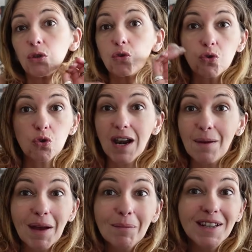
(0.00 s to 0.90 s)
Toujours
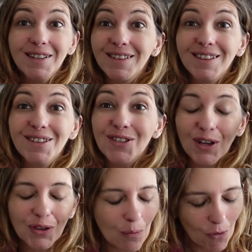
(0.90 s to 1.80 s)
l'amabilité des
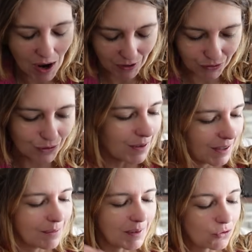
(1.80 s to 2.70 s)
gens dans mon action.
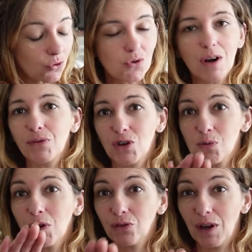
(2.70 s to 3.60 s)
Hein. mais toujours, hein.
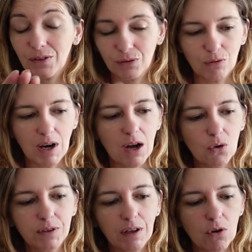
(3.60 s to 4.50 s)
franchement, ce action-là,
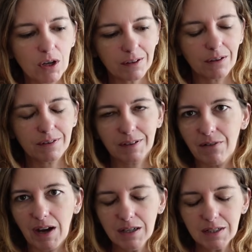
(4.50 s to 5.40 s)
autant l'autre, ça
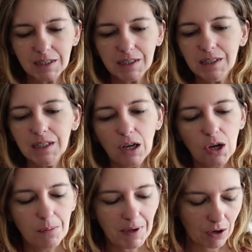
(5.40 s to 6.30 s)
va.
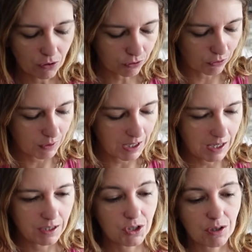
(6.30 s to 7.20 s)
Euh, mais alors
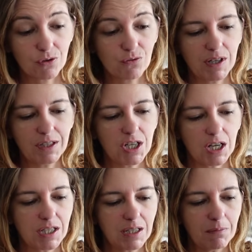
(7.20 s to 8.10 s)
celui-là, je vous l'ai
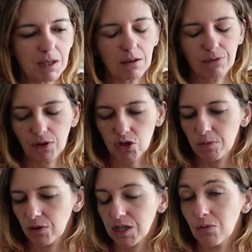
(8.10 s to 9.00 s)
déjà dit, mais
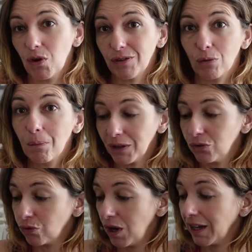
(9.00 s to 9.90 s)
franchement, chez moi, ils sont pas
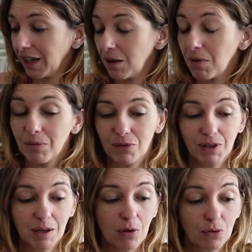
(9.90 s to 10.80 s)
du tout agréables. Hein, mais
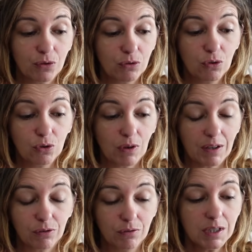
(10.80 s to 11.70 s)
vraiment, ceux de
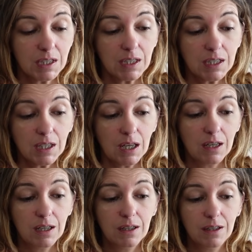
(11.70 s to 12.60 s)
action.
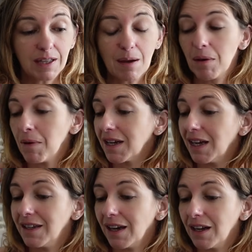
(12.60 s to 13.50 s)
Euh, il y a même un
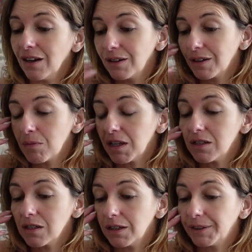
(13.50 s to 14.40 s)
gars derrière, euh, il m'a dit...